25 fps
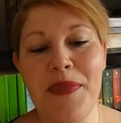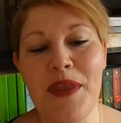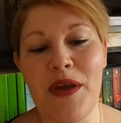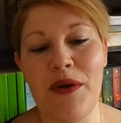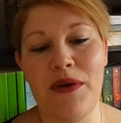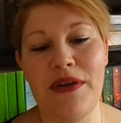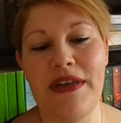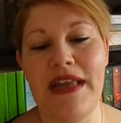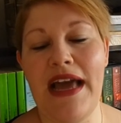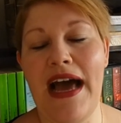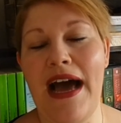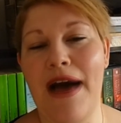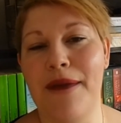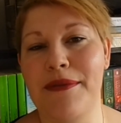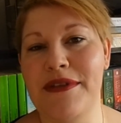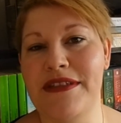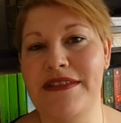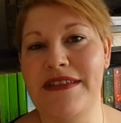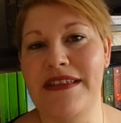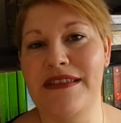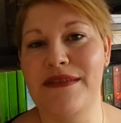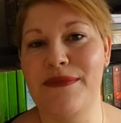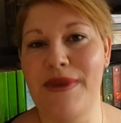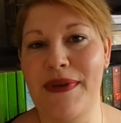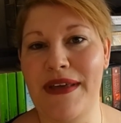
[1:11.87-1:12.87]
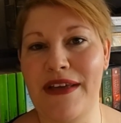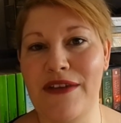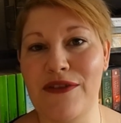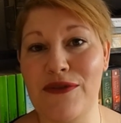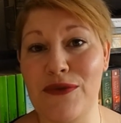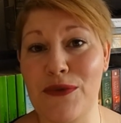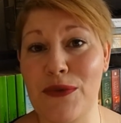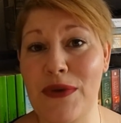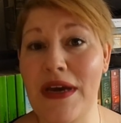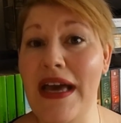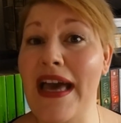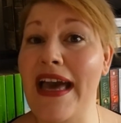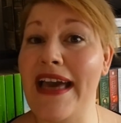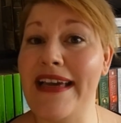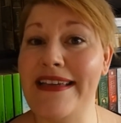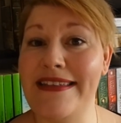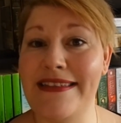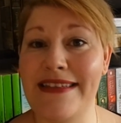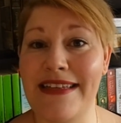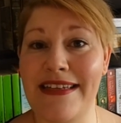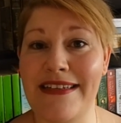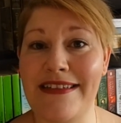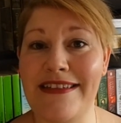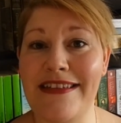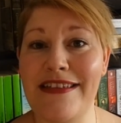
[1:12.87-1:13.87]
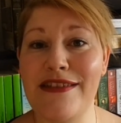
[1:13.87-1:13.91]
und habe es deswegen so gerechnet.